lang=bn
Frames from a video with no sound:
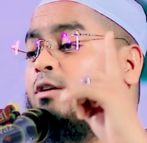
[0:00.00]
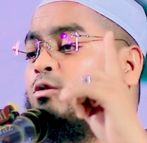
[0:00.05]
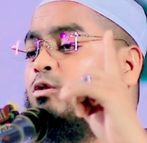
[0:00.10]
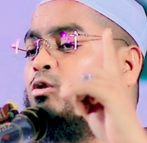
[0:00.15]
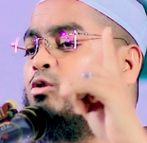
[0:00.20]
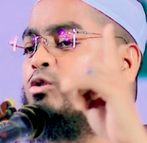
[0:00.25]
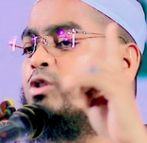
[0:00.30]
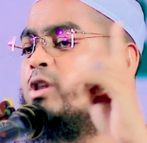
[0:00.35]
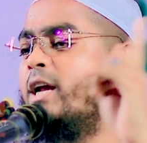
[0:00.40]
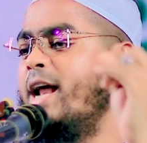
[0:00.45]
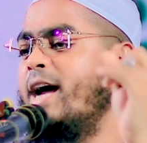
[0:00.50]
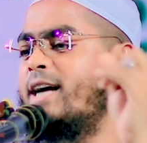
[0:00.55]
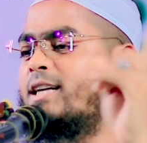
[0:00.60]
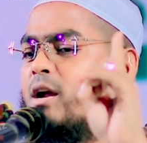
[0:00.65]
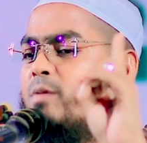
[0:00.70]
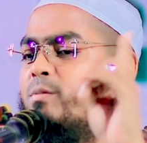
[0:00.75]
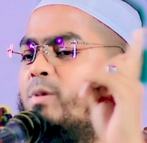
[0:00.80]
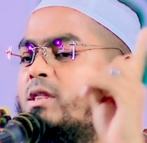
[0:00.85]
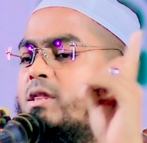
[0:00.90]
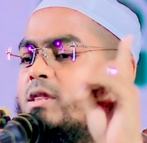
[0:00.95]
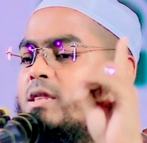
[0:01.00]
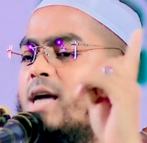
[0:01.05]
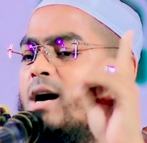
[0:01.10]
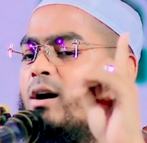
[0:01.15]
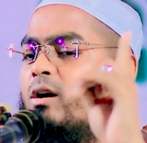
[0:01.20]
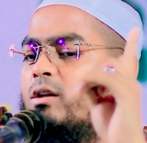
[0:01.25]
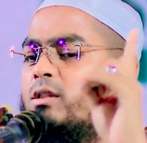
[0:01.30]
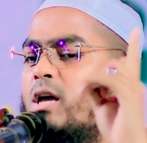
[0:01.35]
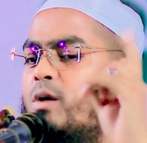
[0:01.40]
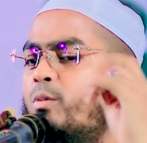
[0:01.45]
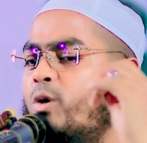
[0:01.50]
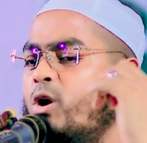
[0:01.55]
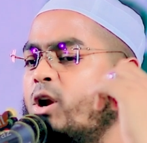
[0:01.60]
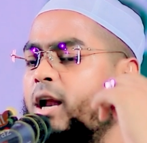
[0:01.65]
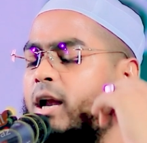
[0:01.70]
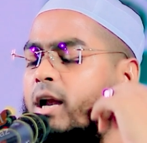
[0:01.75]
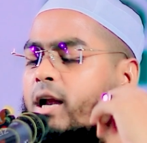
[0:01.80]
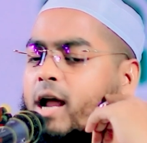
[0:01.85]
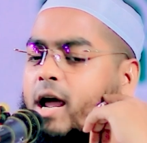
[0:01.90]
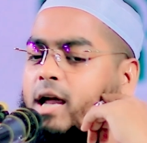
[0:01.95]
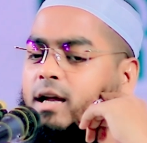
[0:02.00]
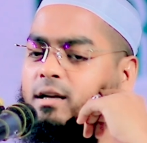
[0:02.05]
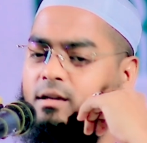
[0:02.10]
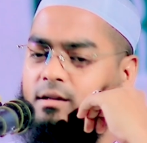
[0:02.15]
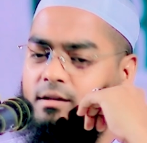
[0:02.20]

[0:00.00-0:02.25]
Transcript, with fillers: কোনোদিন একটা মিথ্যা কথা বলেন নাই